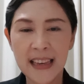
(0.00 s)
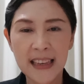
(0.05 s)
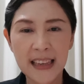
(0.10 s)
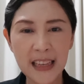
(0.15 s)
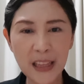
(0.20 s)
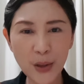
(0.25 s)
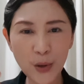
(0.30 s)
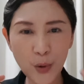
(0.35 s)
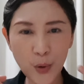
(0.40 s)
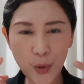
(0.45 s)

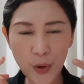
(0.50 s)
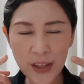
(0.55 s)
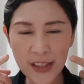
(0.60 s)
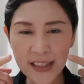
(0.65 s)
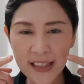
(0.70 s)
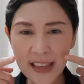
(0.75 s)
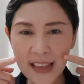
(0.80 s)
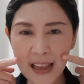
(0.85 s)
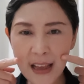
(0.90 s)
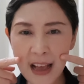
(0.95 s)
itu kulit
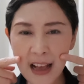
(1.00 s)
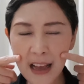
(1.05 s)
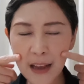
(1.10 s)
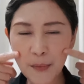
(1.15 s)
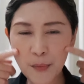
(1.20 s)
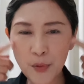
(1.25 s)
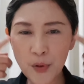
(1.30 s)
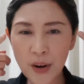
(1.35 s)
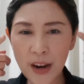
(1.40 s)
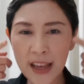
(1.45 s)
saya
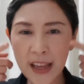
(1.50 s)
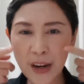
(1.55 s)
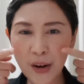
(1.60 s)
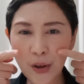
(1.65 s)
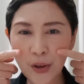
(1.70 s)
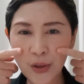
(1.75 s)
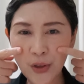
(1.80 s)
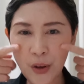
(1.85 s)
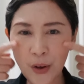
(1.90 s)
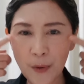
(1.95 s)
akan mulai
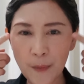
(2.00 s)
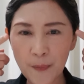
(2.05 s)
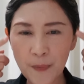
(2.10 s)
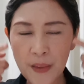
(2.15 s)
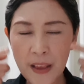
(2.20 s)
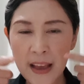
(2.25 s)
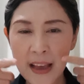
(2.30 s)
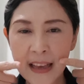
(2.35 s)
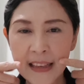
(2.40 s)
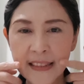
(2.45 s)
rontok.
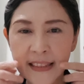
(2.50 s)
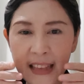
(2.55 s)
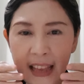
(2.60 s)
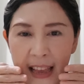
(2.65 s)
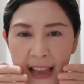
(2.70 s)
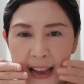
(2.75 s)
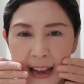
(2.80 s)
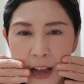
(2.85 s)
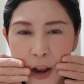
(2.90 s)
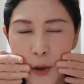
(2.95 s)

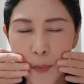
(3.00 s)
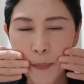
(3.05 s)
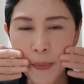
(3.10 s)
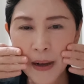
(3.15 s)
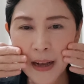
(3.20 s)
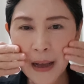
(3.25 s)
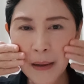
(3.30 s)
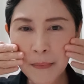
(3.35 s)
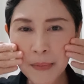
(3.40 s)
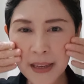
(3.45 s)
Saya kalau
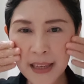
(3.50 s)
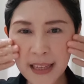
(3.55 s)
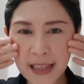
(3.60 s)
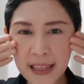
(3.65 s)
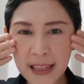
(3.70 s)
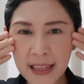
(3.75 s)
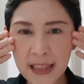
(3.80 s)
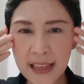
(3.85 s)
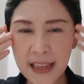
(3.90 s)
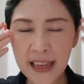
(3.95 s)
pegang
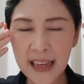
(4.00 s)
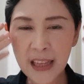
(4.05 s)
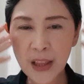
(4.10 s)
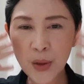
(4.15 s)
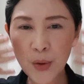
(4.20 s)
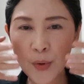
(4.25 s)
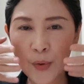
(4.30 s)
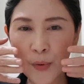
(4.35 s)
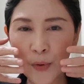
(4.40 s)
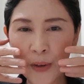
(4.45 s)
begini
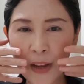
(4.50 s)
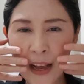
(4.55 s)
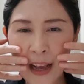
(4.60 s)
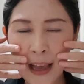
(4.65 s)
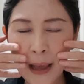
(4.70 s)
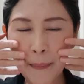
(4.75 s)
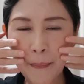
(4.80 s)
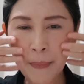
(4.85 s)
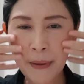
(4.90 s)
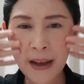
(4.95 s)
itu udah
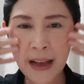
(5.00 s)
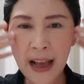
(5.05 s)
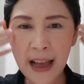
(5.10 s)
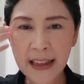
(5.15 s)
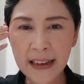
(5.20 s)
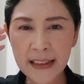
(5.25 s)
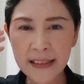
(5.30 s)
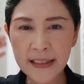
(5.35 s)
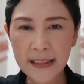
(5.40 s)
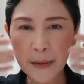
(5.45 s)
kayak pegang
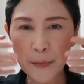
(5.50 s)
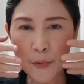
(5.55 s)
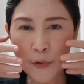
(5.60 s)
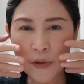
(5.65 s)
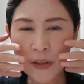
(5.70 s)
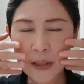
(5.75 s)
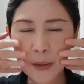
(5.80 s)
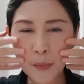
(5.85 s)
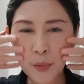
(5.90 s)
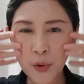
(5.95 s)
ada
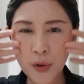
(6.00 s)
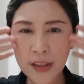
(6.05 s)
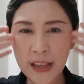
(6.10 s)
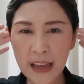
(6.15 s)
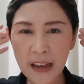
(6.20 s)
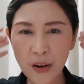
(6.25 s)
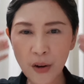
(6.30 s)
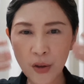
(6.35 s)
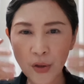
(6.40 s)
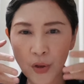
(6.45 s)
serbuk-serbuk
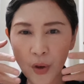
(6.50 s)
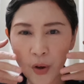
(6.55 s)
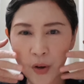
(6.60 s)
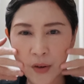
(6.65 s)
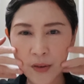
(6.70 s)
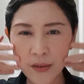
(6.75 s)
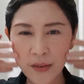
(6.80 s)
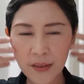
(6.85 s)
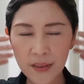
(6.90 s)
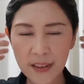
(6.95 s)
yang rontok,
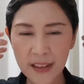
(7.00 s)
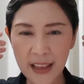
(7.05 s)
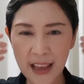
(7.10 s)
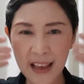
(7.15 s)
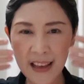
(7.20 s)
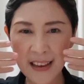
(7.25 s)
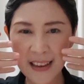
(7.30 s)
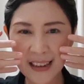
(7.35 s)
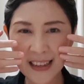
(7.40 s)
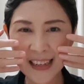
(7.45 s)

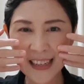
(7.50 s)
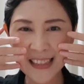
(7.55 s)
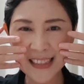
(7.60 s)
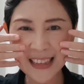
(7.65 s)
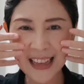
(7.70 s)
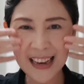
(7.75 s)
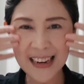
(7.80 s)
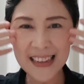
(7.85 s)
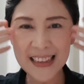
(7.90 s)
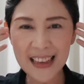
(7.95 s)
ya ngeri
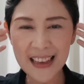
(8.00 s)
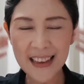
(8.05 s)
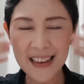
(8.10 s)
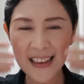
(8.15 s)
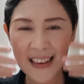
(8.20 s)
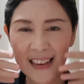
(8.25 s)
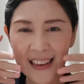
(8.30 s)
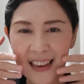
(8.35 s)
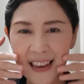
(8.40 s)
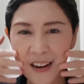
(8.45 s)
sekali ya,
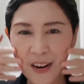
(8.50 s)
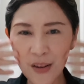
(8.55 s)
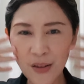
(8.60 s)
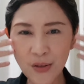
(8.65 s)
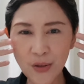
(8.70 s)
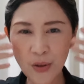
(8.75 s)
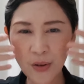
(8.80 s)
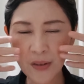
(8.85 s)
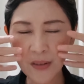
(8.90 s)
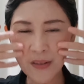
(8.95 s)

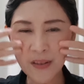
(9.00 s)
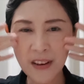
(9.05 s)
rontok.